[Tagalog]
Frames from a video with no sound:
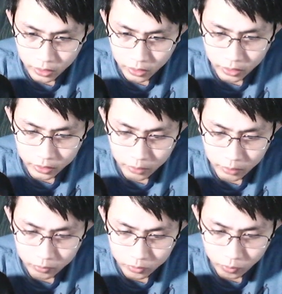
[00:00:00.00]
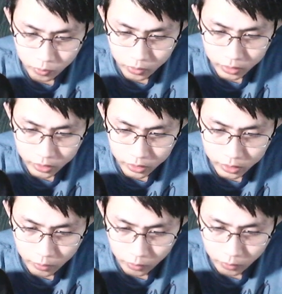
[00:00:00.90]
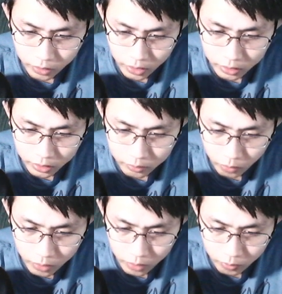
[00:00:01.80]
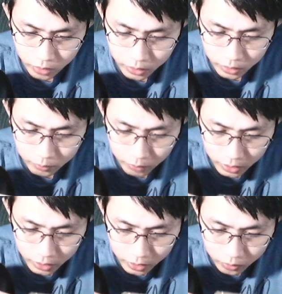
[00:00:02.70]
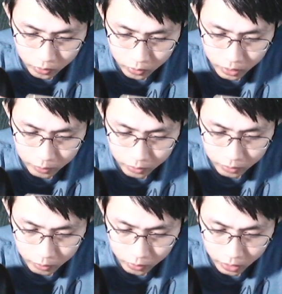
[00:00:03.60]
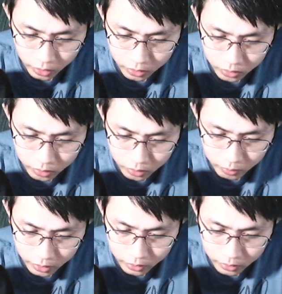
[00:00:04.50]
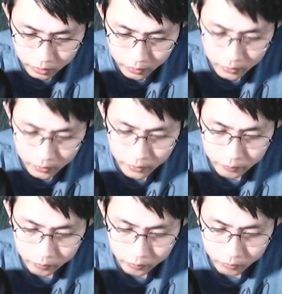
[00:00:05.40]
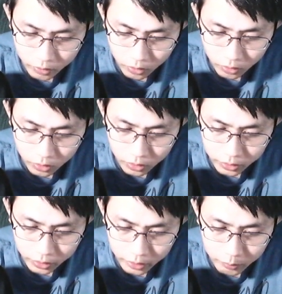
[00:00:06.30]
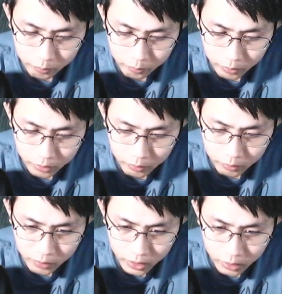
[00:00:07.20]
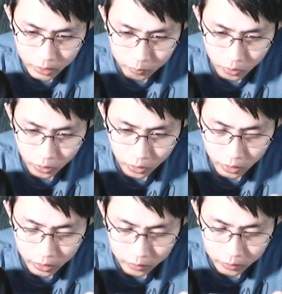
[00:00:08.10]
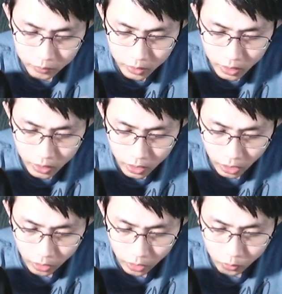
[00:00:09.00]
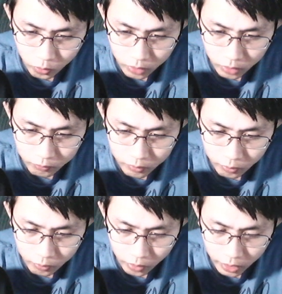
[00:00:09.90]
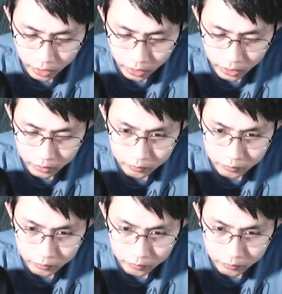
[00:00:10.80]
yan, tapos yan, pwede po natin palitan yung kulay. Dito po tayo dito sa may color. Yan, mamili lang po kayo. lang. yung kulay blue. Okay